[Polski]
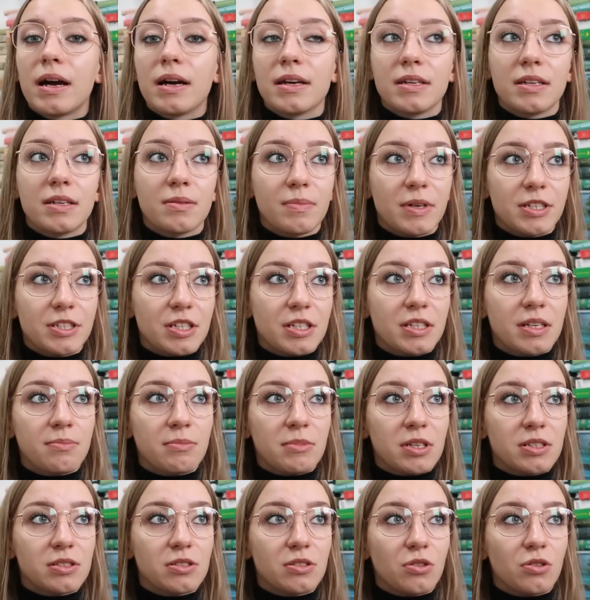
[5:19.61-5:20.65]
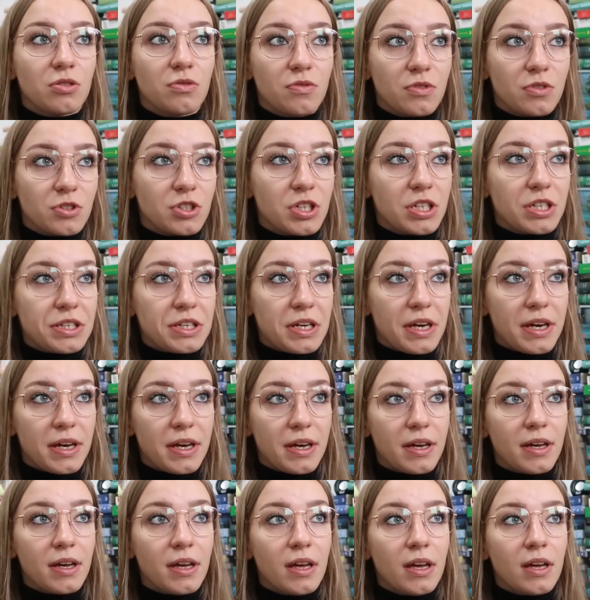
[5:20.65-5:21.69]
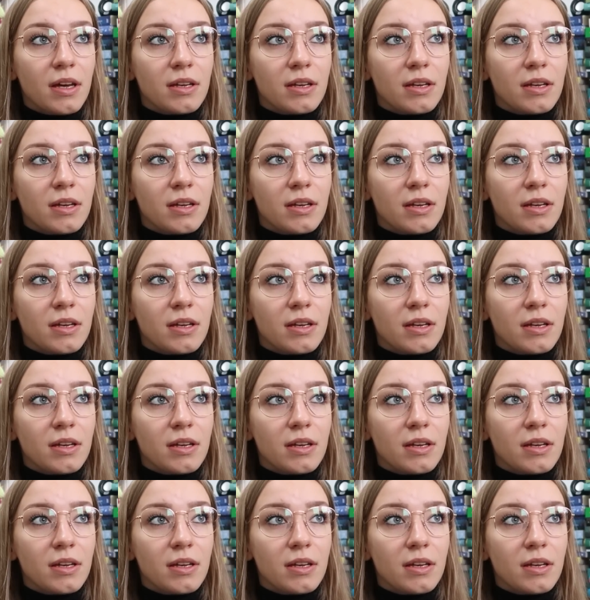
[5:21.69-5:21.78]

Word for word: a ich marzeniem jest otworzenie